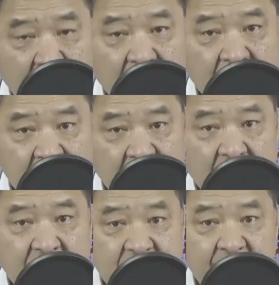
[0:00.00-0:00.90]
그러니까
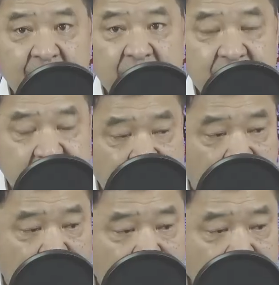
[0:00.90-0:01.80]
이재명
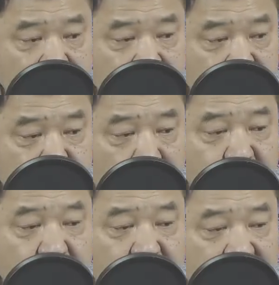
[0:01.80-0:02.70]
지가
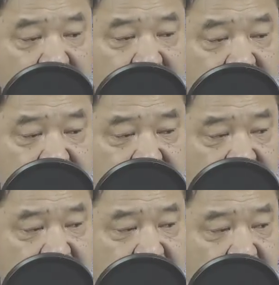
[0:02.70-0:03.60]
뇌물을 받았으면
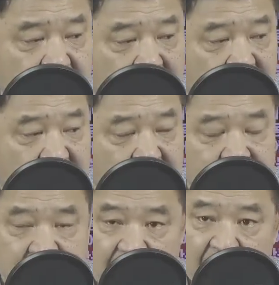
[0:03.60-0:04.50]
쓰레기장으로 가야
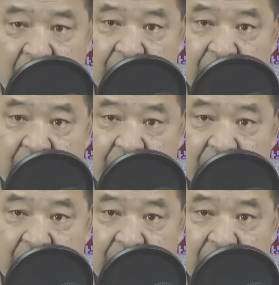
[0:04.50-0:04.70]
되는데